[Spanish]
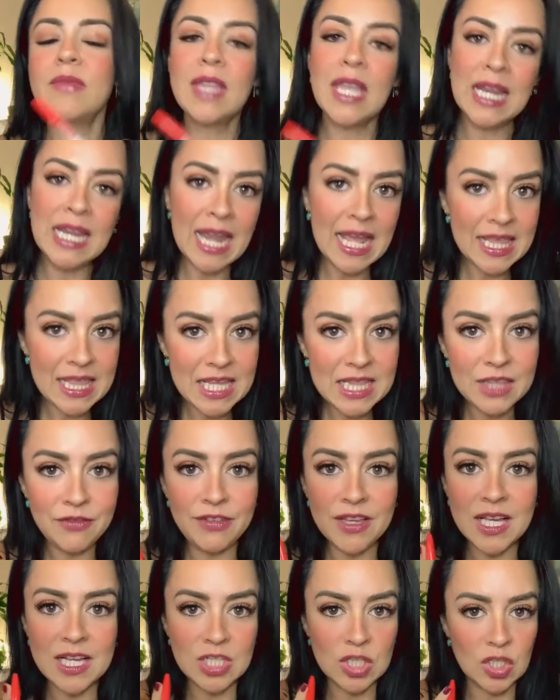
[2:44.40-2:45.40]
la
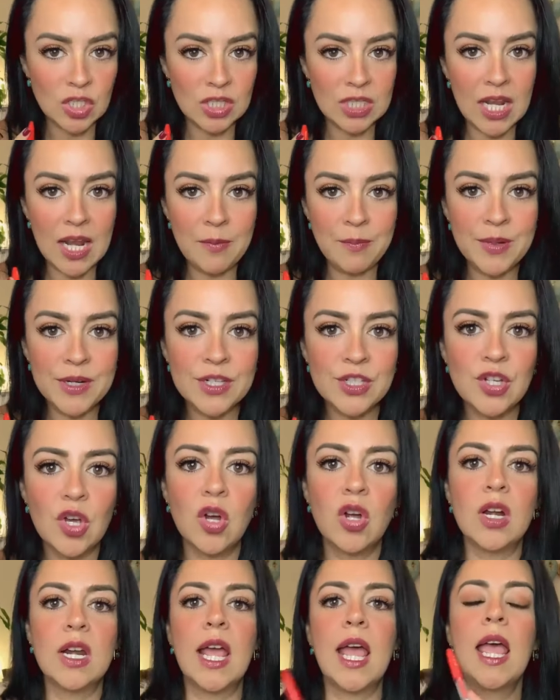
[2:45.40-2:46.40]
identificación de la
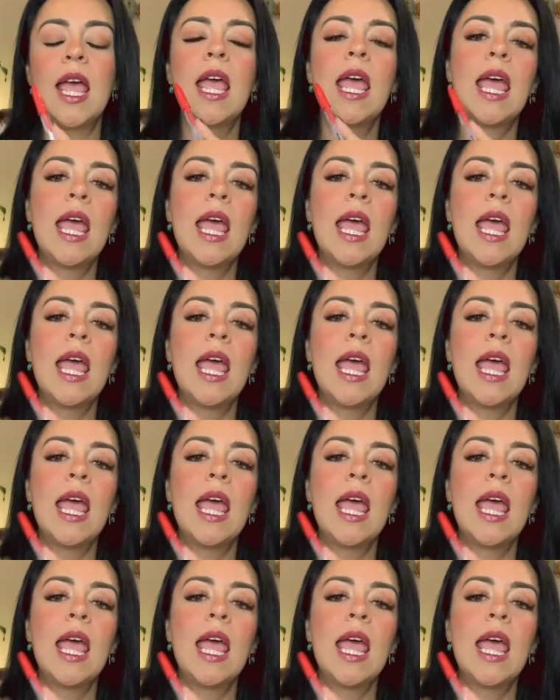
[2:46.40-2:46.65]
persona,